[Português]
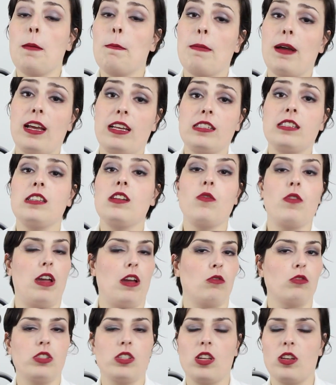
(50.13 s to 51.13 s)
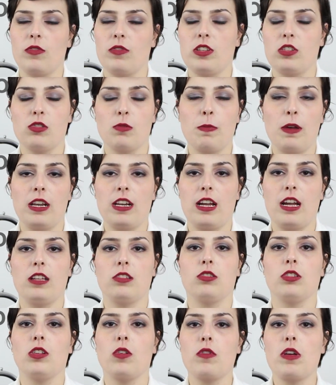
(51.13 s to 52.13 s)
mas não é um serviço
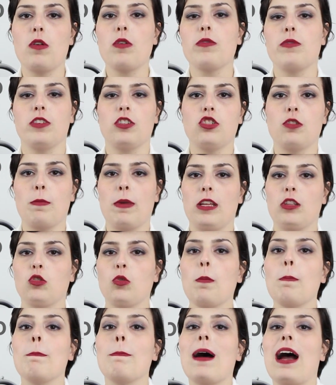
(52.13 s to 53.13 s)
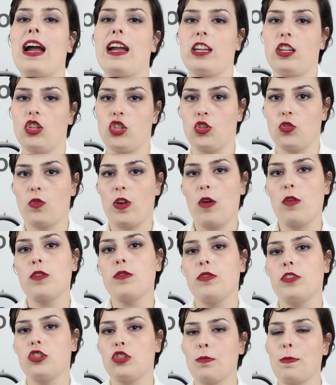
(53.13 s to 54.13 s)
barato, não é um investimento baixo, é um
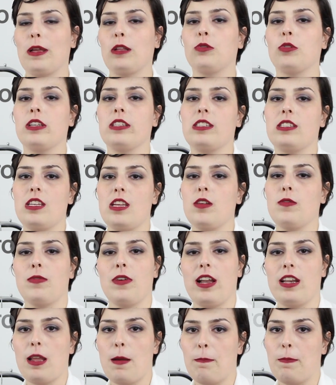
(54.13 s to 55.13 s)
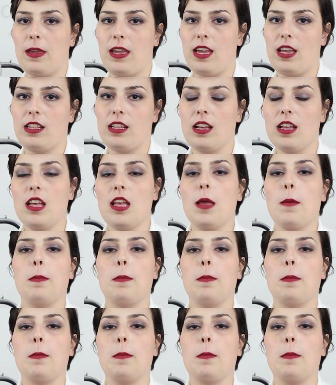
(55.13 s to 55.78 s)
investimento que sim vale a pena,